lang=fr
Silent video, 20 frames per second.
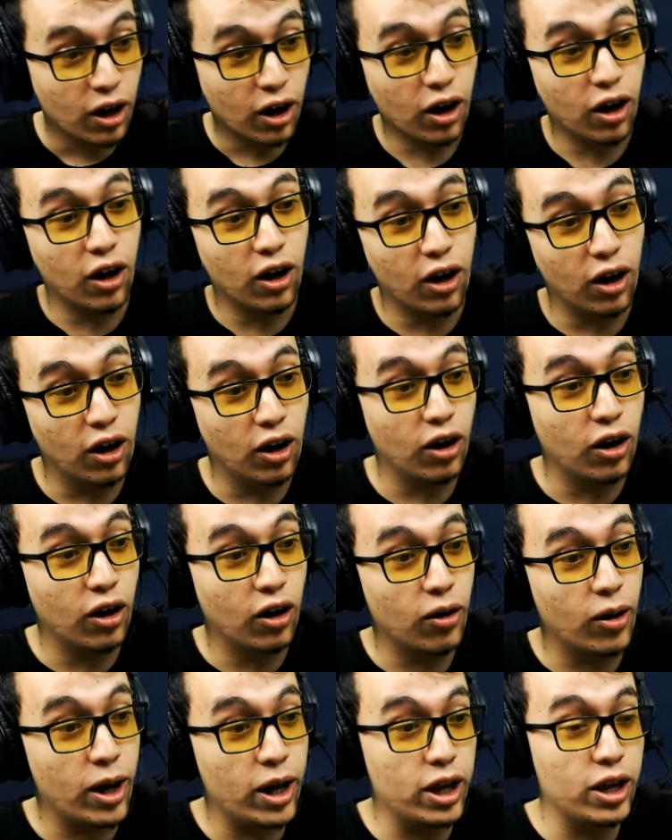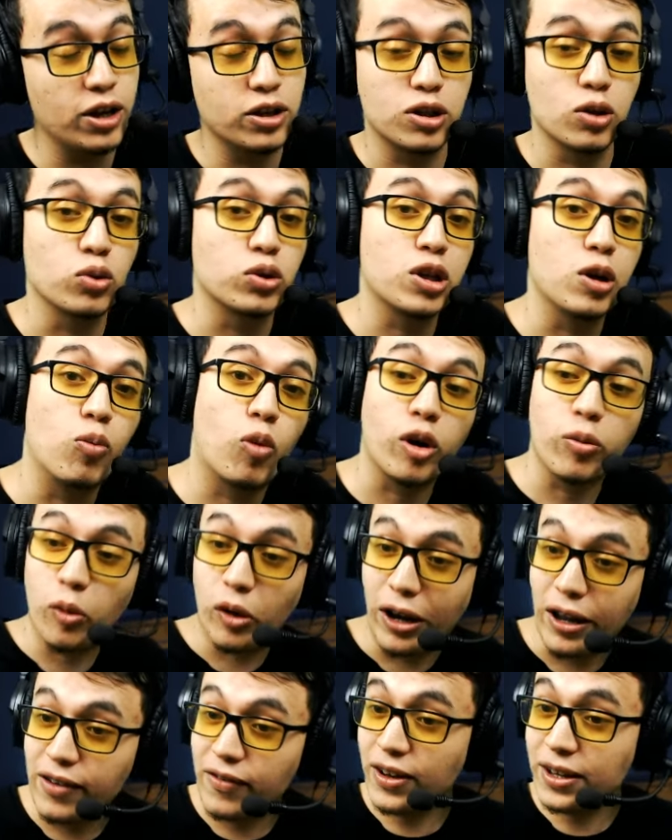Euh, et c'est aussi le mois de
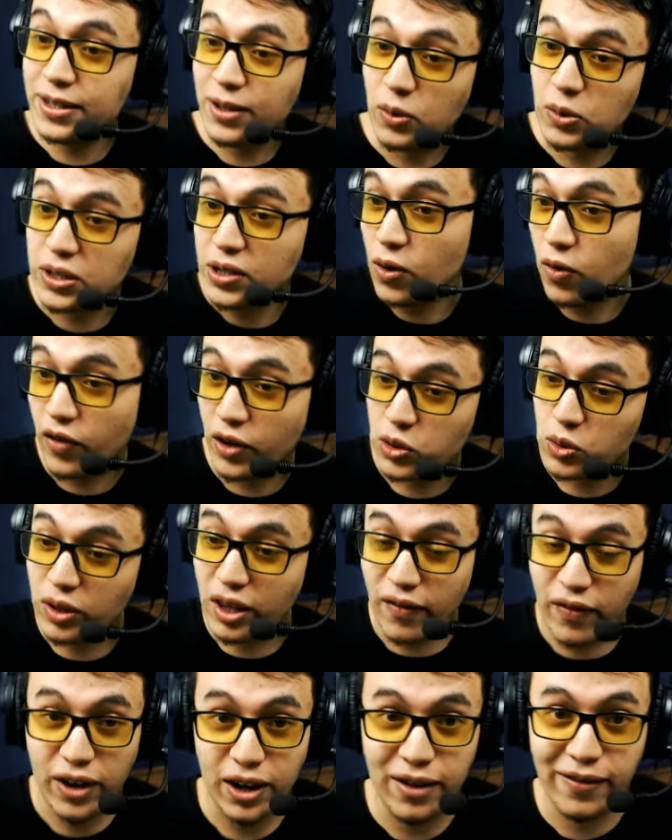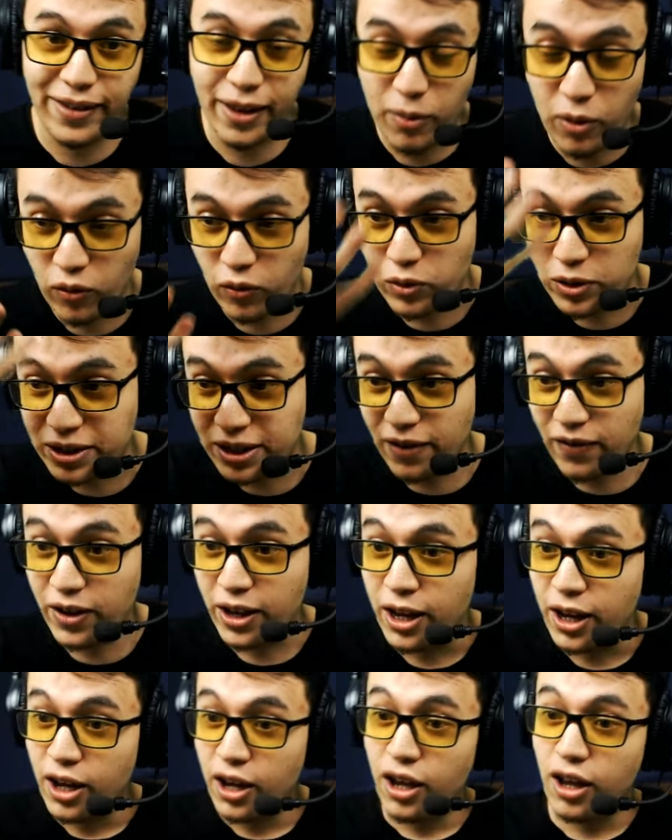mon anniversaire aussi, le 28 avril évidemment, vous le savez.
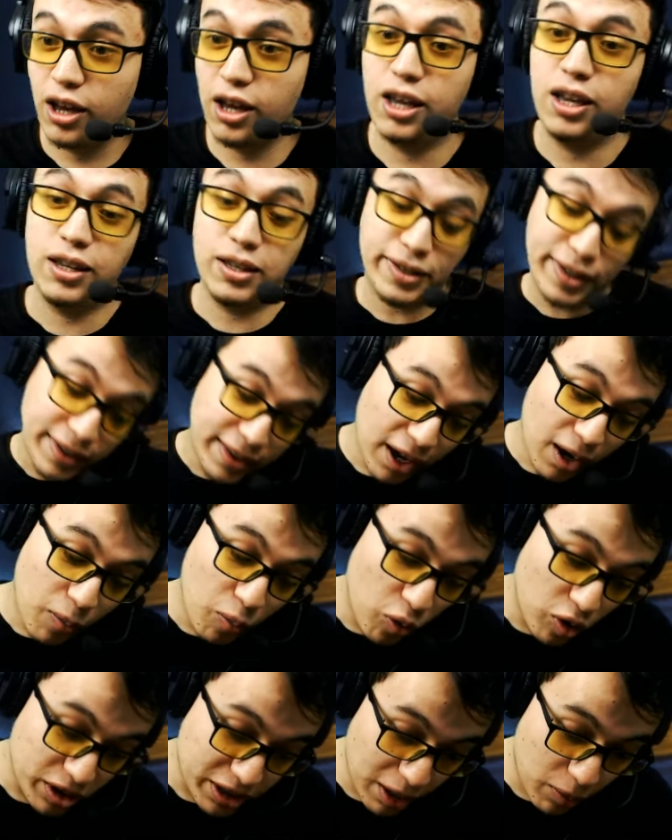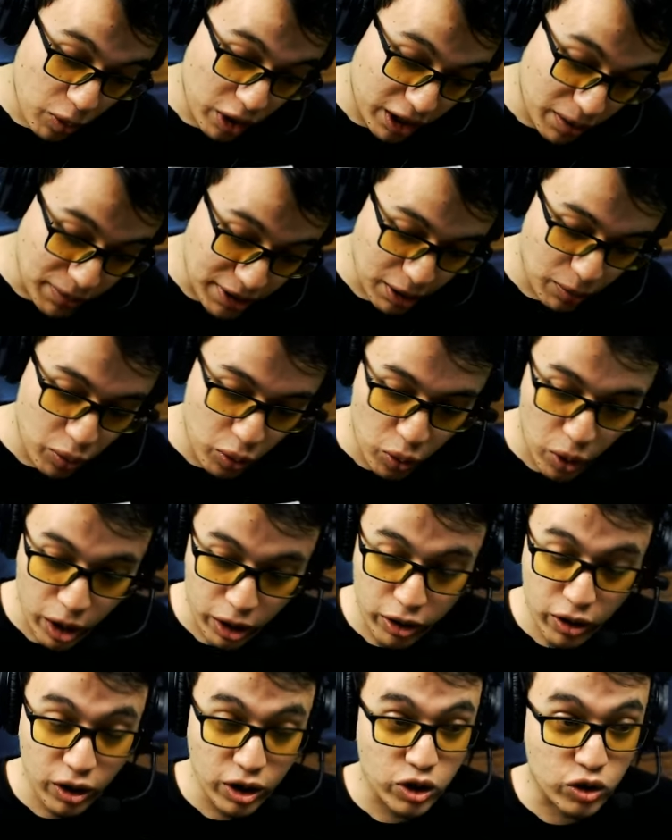Et c'était c'est à moi qui me tient beaucoup à
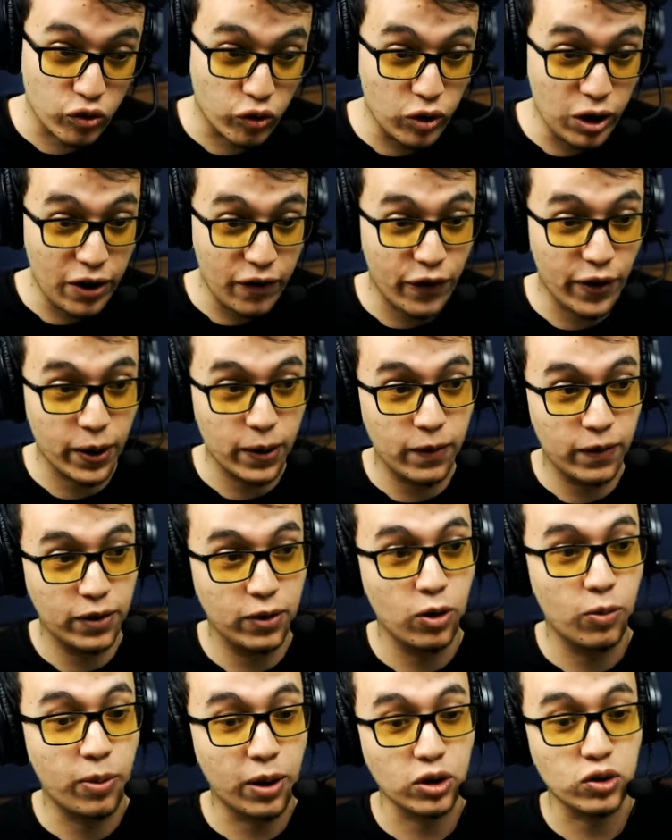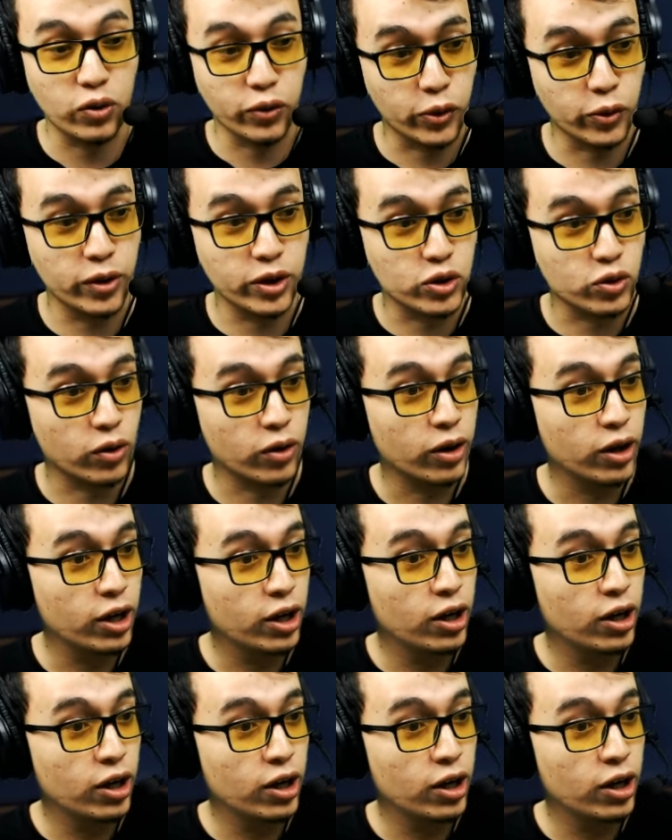cœur et je voulais faire une vidéo par jour tous les jours.